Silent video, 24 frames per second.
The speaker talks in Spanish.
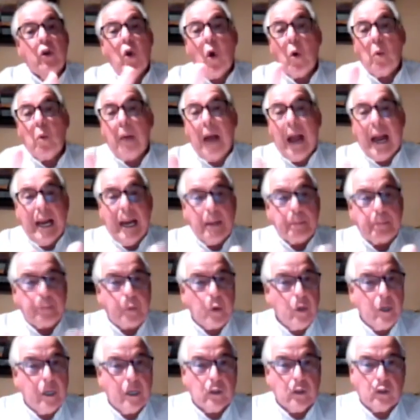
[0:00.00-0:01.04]
no van a
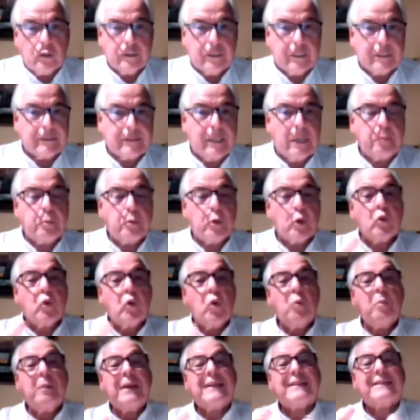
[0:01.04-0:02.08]
poder contestar
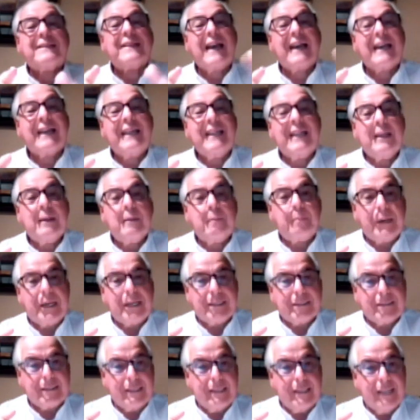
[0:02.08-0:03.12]
porque un mensaje del
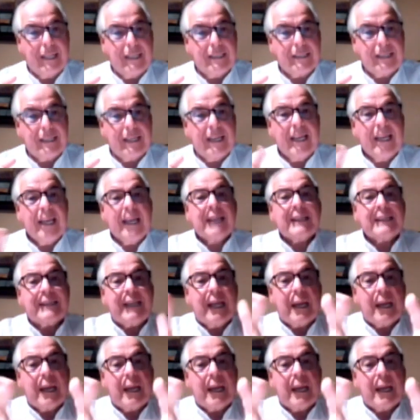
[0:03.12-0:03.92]
presidente